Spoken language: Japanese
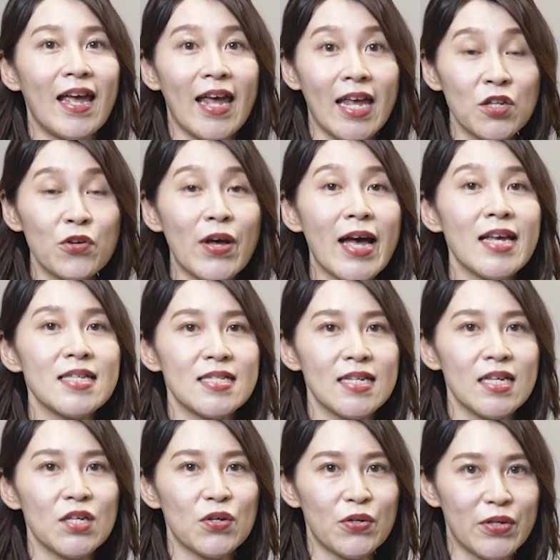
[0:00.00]

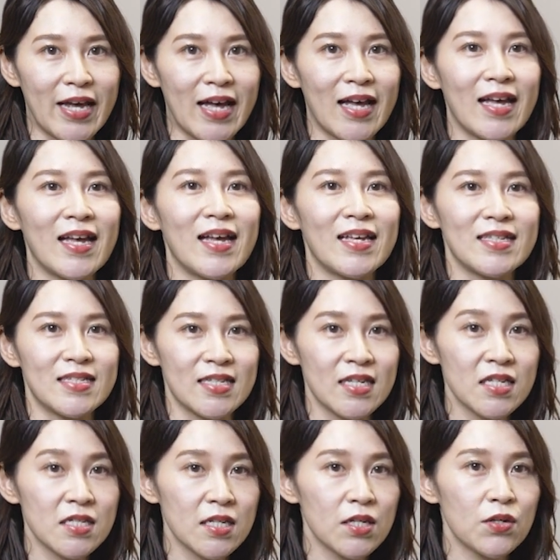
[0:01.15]
NICU や
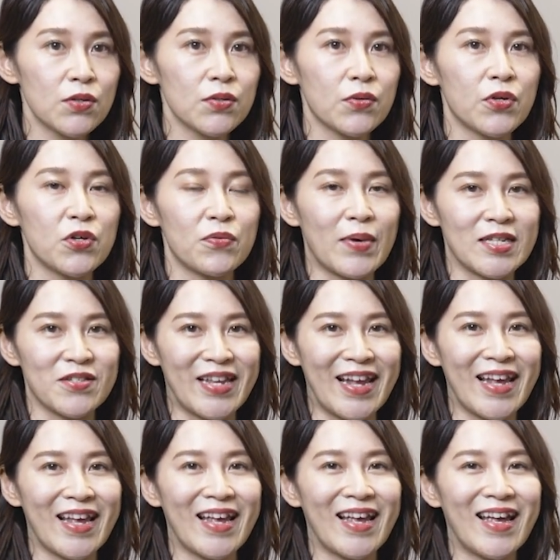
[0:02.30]
GCU という場所
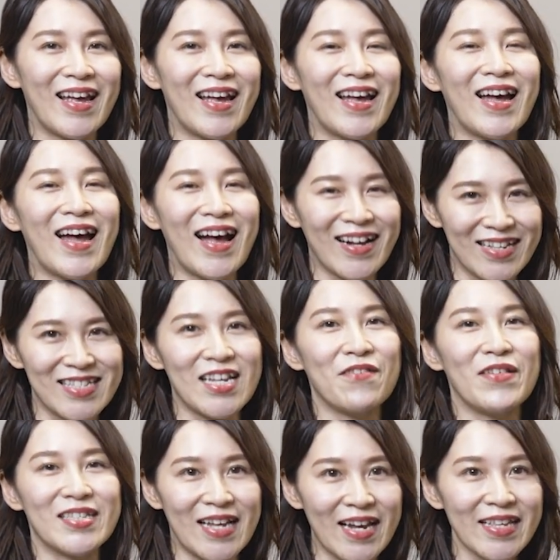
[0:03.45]
で赤ちゃん
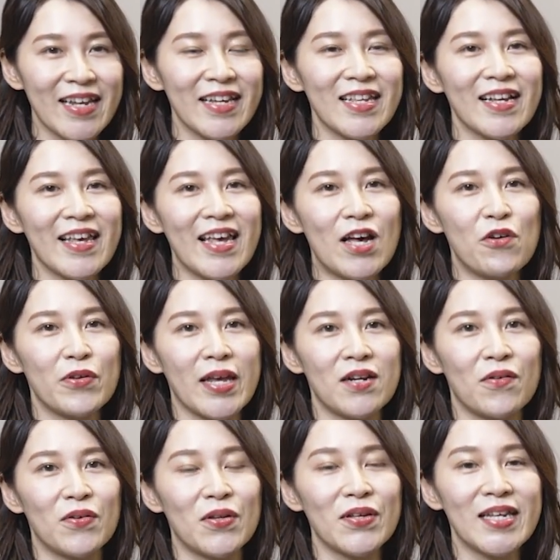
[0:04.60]
は最適なケアを受ける
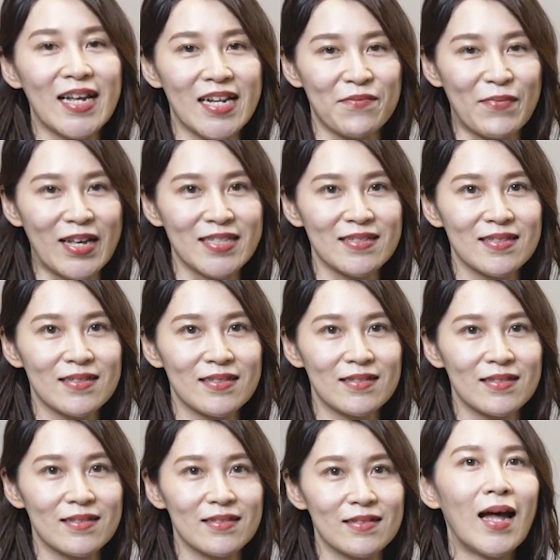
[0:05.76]
ことになります。
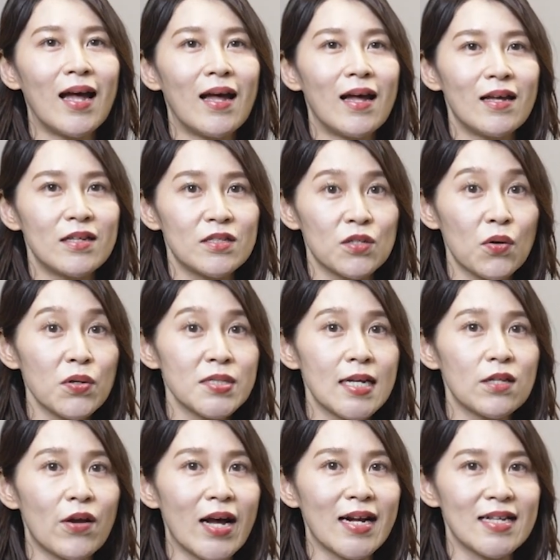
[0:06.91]
早
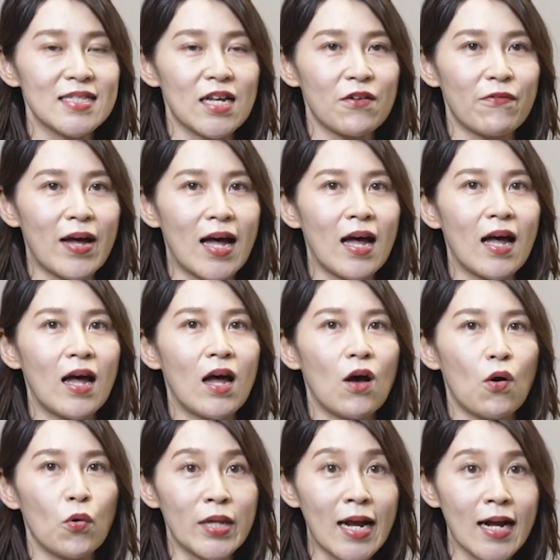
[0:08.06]
産の赤ちゃんは
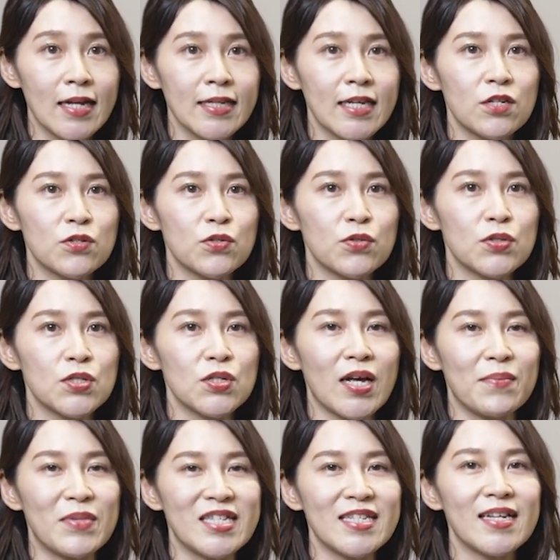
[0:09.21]
お腹にいる周数
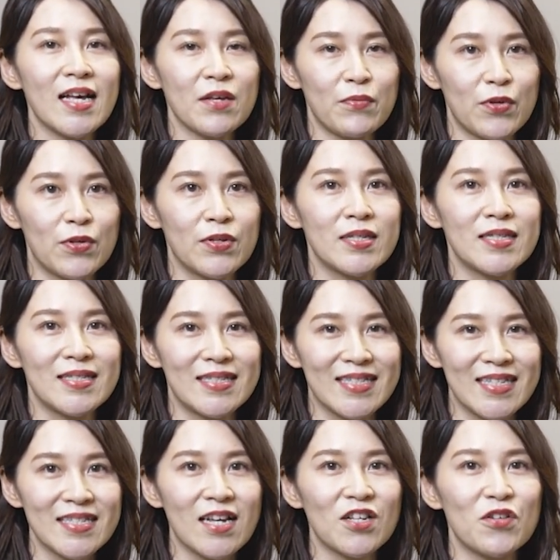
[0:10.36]
が短い分
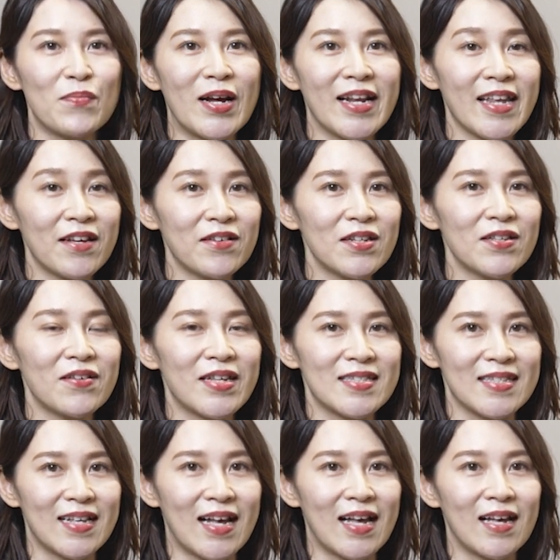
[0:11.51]
小さく生まれてくるので
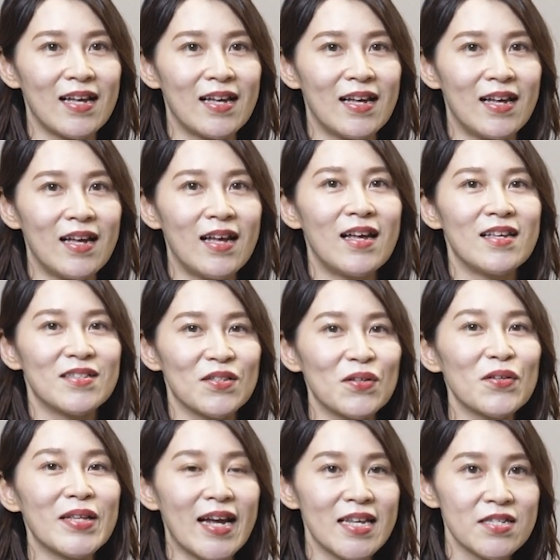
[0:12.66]
すが、その
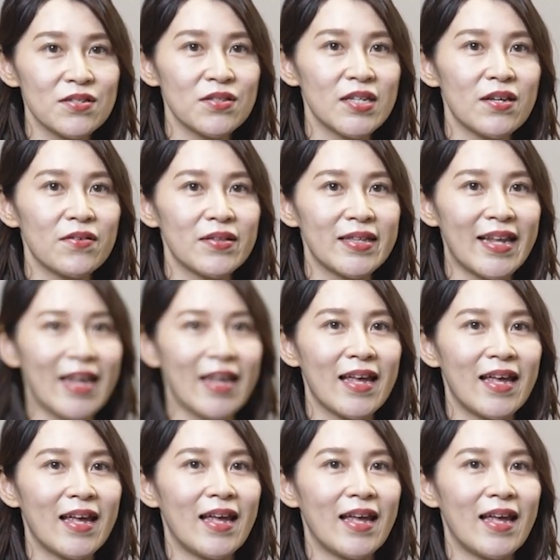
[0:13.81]
体重によって